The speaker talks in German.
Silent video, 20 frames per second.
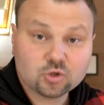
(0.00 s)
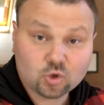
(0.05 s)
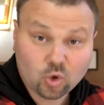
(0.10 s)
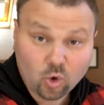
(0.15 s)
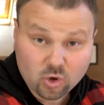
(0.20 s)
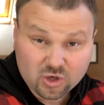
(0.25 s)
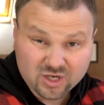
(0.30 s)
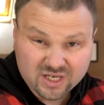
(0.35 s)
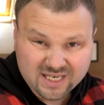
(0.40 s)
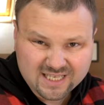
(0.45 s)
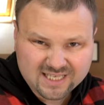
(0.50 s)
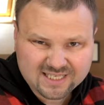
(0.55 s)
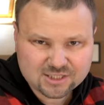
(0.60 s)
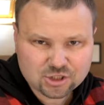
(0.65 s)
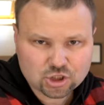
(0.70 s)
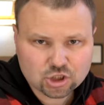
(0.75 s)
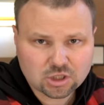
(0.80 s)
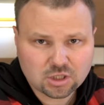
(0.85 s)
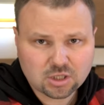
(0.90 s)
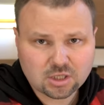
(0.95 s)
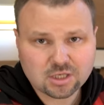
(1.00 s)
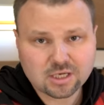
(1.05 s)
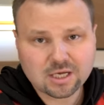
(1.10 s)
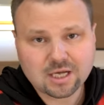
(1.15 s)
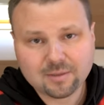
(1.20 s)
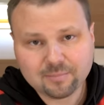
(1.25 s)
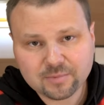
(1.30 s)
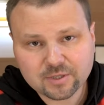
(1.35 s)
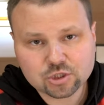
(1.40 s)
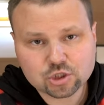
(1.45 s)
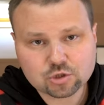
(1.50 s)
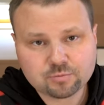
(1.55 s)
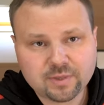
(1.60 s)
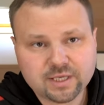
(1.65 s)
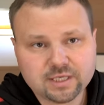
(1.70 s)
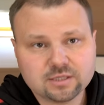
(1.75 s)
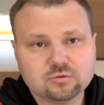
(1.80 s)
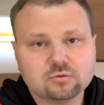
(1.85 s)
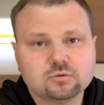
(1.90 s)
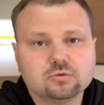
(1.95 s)
doch recht stark
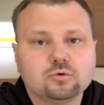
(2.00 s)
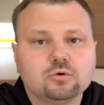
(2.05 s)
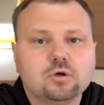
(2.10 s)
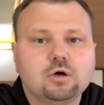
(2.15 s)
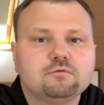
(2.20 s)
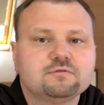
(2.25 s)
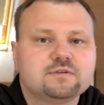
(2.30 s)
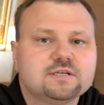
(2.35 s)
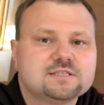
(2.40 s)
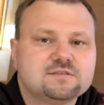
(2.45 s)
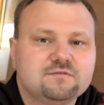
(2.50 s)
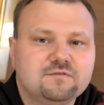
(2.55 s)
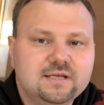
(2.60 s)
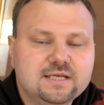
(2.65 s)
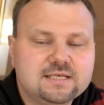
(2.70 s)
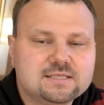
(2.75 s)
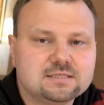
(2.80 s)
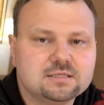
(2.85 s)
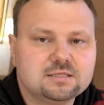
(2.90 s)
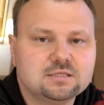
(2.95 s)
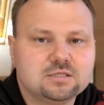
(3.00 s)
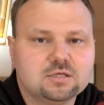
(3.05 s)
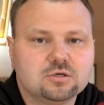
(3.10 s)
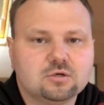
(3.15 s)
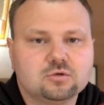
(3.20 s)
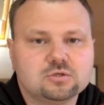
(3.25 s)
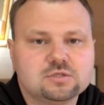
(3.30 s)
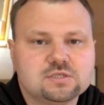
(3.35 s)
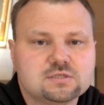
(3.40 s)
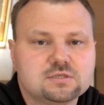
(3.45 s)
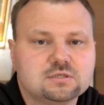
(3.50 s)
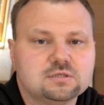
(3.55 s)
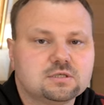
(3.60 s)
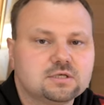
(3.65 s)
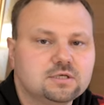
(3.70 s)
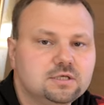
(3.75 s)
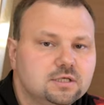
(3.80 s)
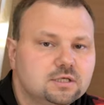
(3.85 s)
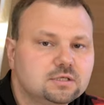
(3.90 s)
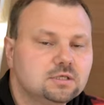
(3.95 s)
abgespeckt und nur noch auf das Wesentliche
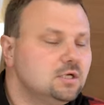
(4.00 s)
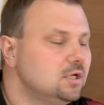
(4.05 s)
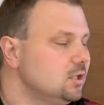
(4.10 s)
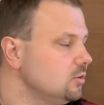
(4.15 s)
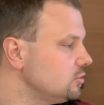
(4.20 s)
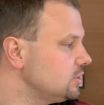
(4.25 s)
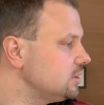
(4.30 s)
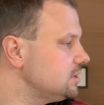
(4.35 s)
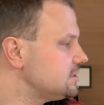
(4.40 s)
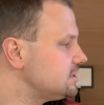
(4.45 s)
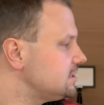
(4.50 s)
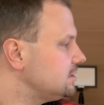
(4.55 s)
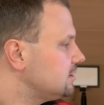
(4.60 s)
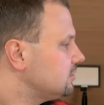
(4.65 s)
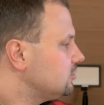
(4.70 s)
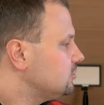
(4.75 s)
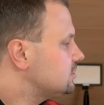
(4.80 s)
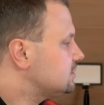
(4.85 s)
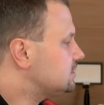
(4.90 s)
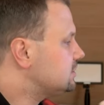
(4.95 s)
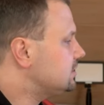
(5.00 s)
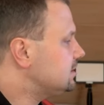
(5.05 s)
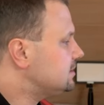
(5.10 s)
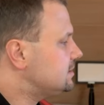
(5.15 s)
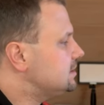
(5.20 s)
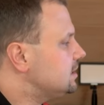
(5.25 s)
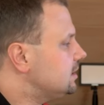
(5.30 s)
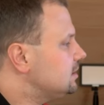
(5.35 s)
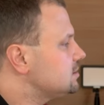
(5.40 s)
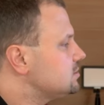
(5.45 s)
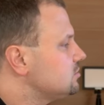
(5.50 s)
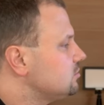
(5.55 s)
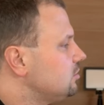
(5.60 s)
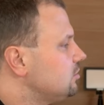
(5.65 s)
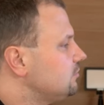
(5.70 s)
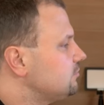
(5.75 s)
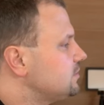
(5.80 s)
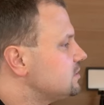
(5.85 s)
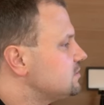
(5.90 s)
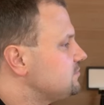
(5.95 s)
konzentriert oder es konzentriert sich alles nur noch
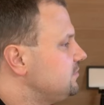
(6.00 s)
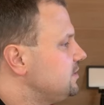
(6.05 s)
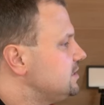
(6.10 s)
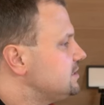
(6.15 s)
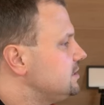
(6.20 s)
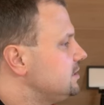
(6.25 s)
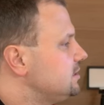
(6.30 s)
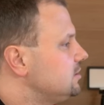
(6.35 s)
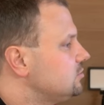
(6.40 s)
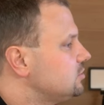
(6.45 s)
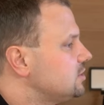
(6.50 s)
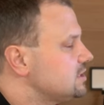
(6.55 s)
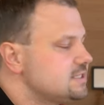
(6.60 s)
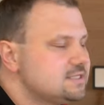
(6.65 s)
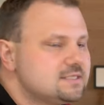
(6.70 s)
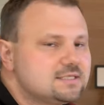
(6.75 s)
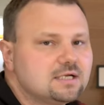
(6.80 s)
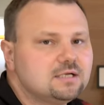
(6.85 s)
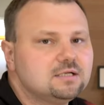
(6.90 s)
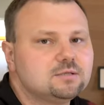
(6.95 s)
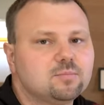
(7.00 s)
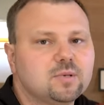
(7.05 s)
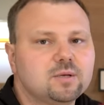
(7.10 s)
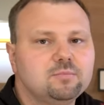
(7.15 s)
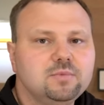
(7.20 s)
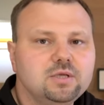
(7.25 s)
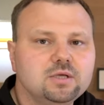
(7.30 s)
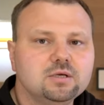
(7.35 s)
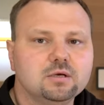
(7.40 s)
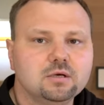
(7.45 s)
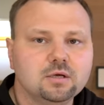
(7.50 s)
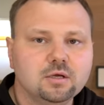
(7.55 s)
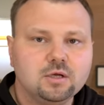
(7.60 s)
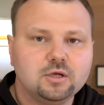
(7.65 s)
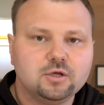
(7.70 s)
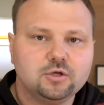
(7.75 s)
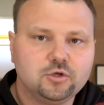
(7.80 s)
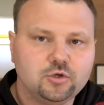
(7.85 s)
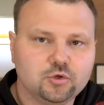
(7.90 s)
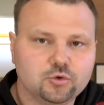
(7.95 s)
auf das Wesentliche und das ist halt bei mir
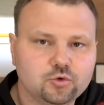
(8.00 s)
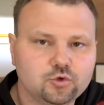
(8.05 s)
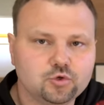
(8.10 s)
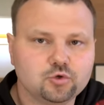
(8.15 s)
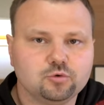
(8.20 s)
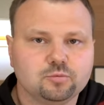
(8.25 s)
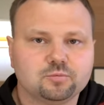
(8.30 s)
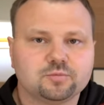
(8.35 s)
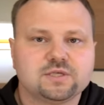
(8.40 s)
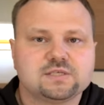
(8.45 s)
YouTube.